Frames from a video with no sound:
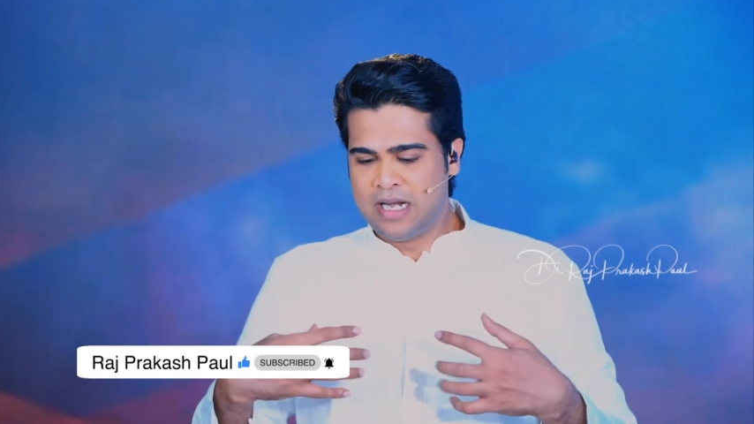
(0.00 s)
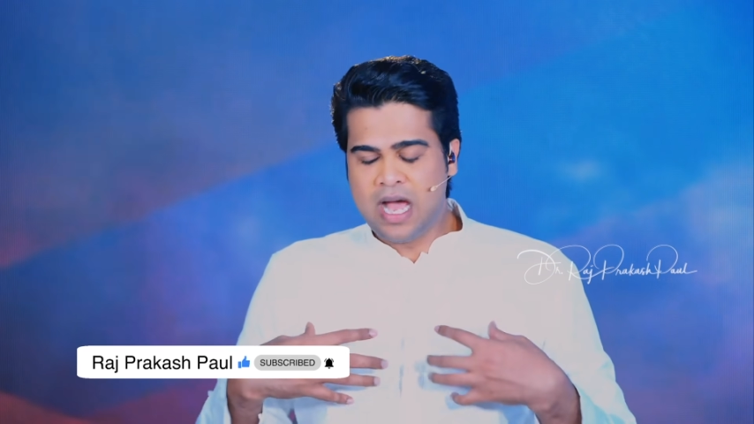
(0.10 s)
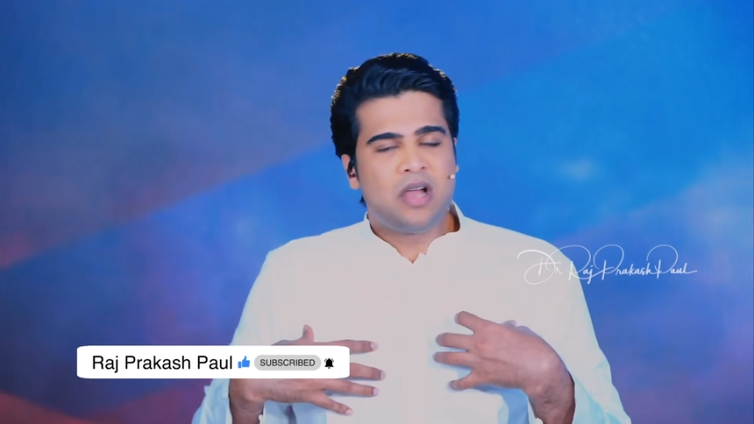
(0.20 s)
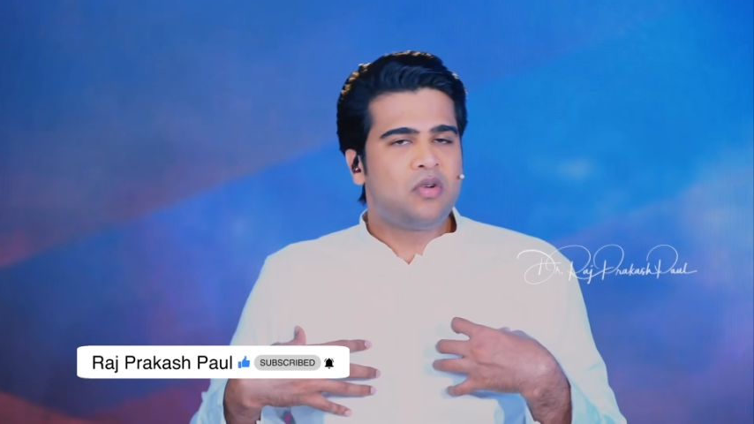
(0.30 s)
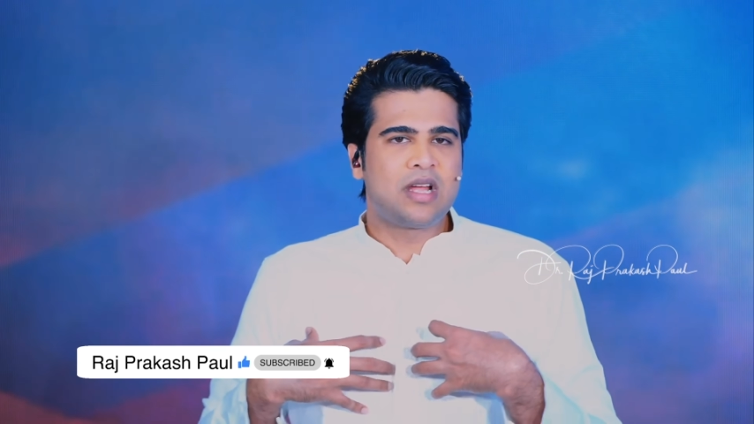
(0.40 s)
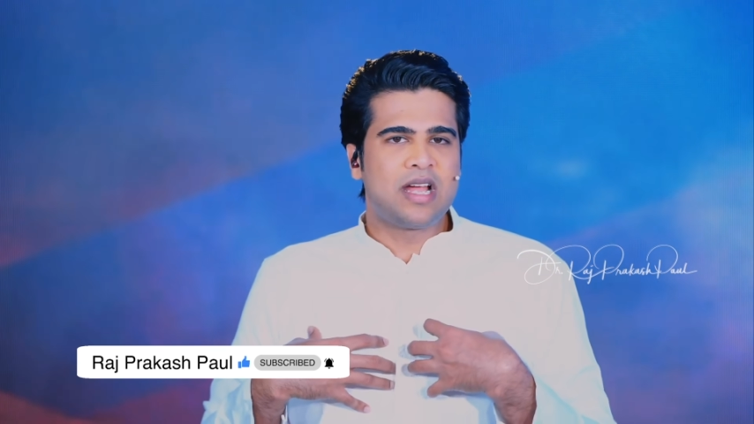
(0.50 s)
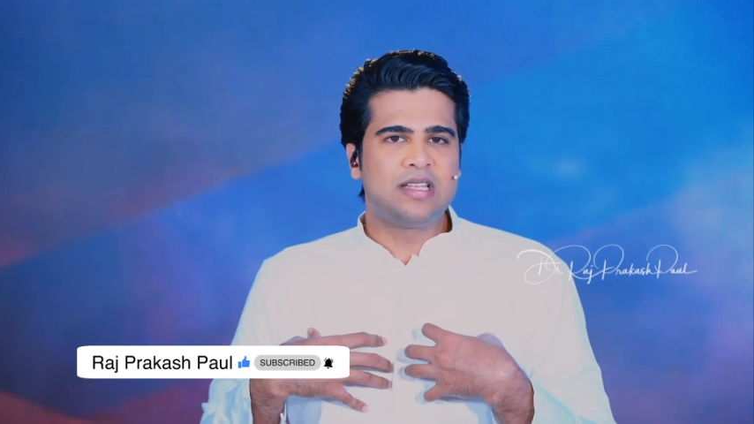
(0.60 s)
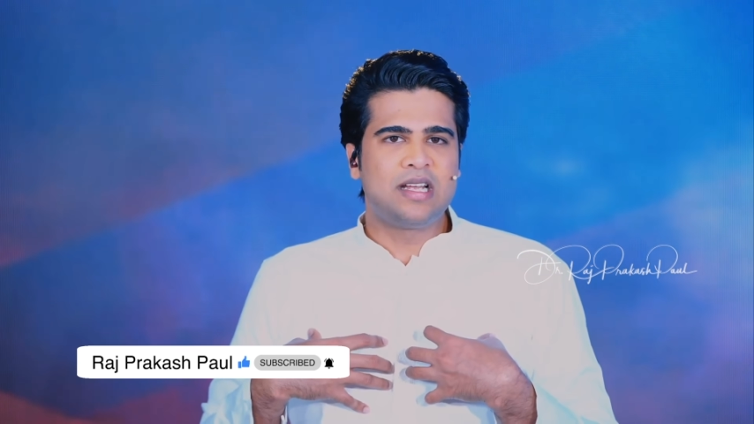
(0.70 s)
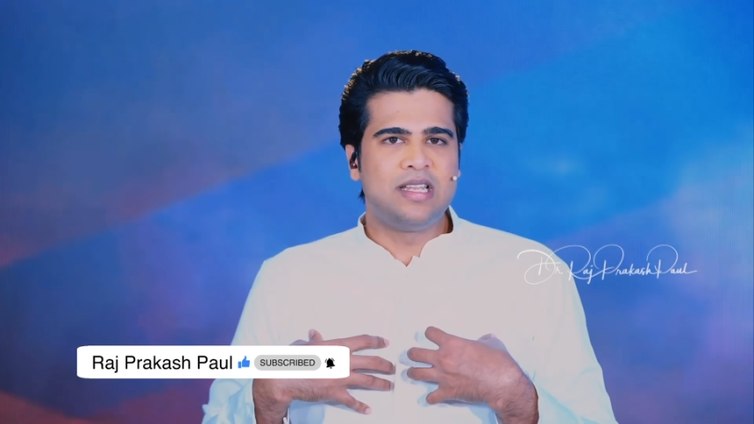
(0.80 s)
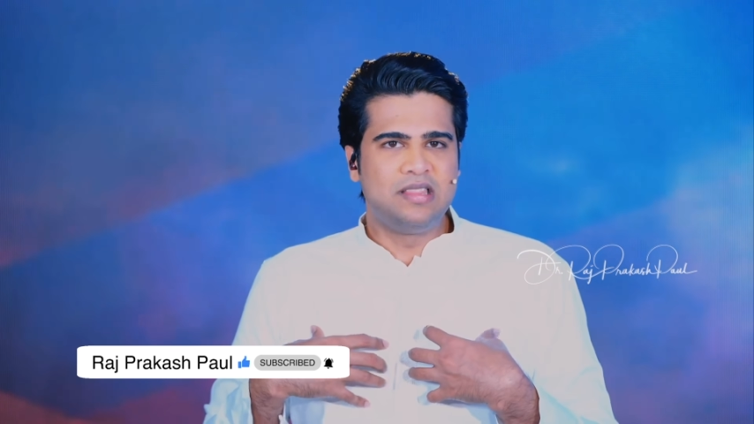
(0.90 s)
నాకు
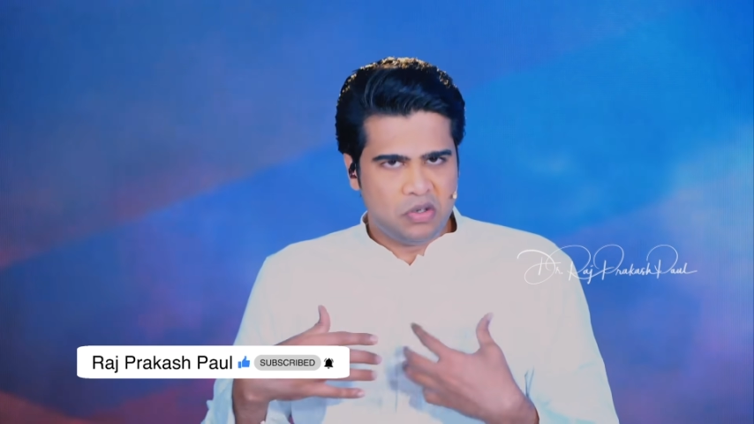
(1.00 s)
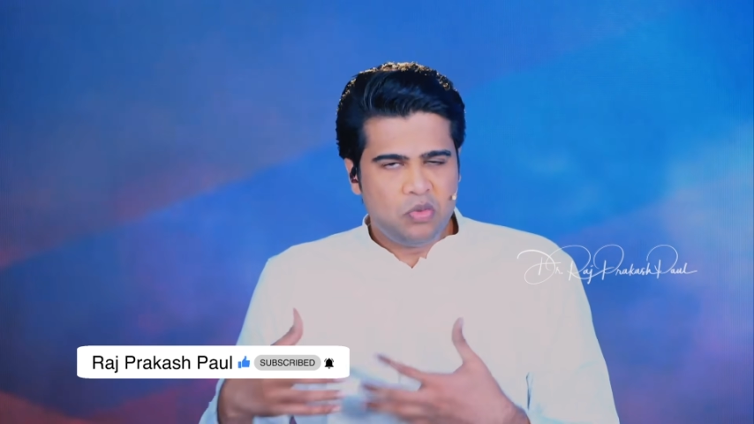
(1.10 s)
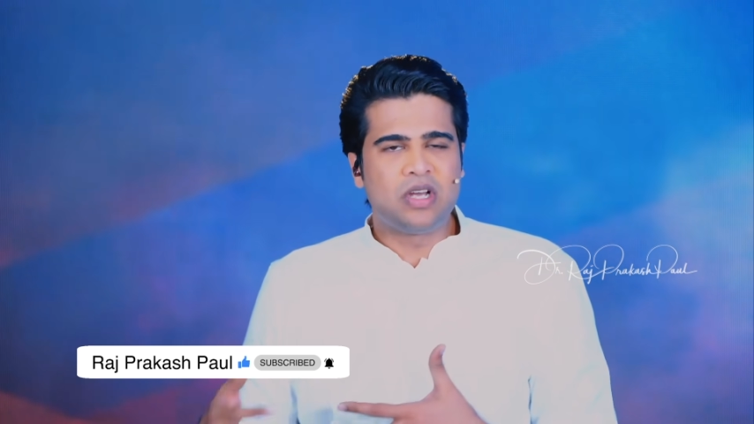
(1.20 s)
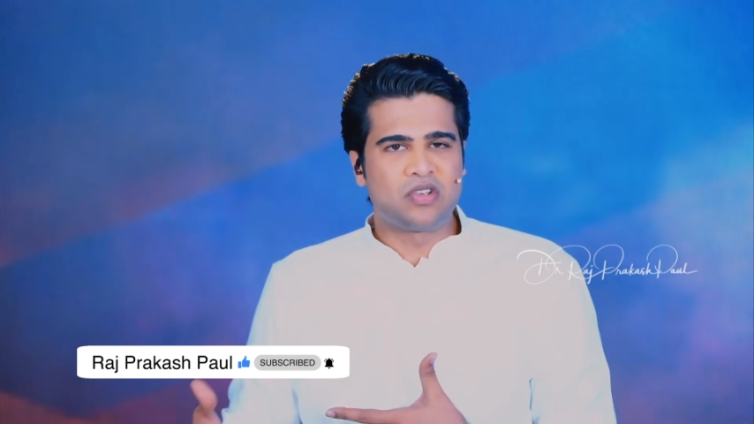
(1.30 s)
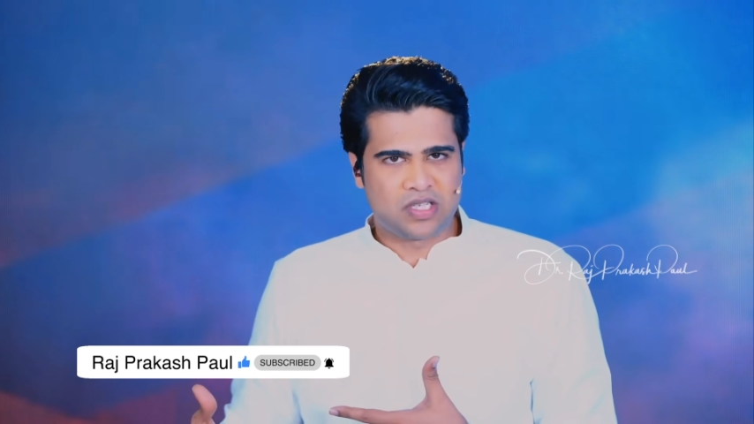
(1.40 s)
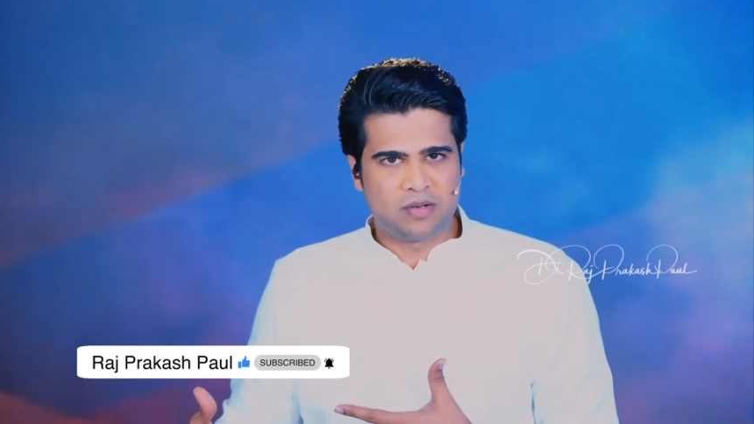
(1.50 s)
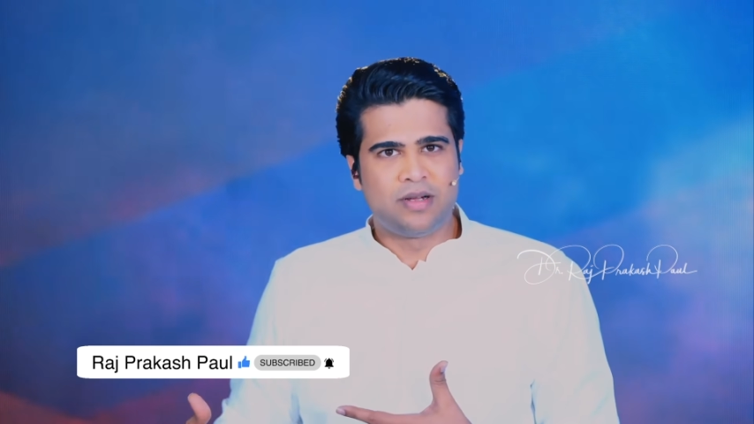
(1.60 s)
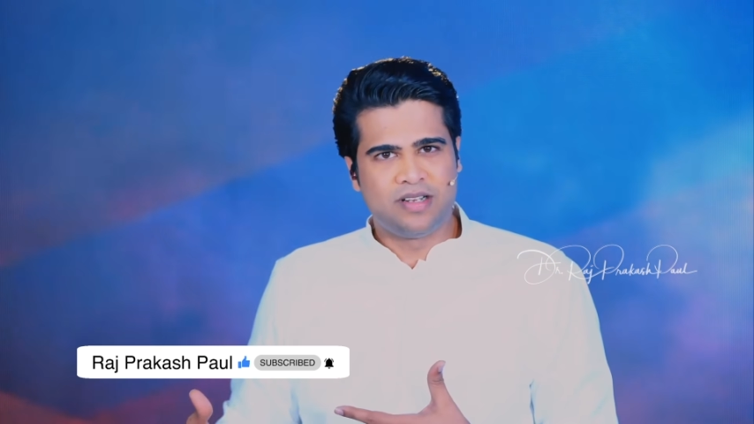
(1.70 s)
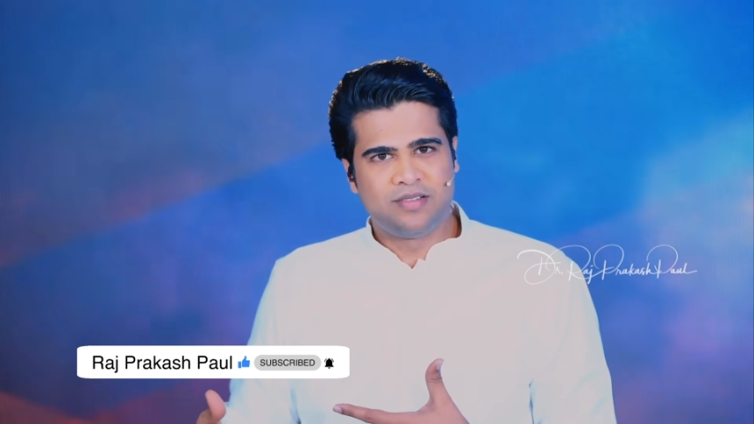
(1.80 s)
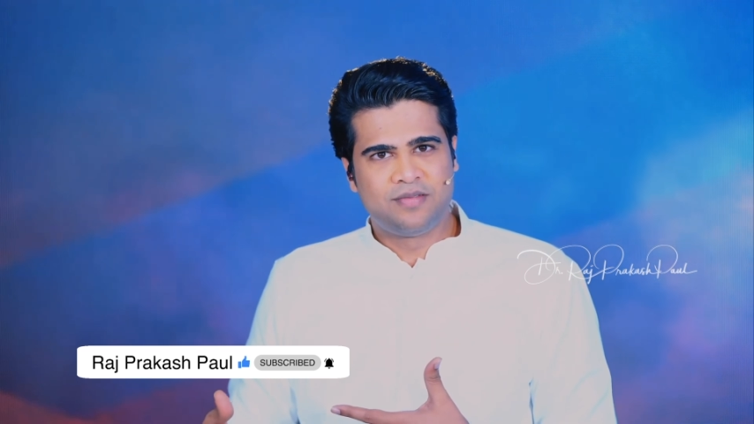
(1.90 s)
కాదు కానీ దేవునికి అవసరమా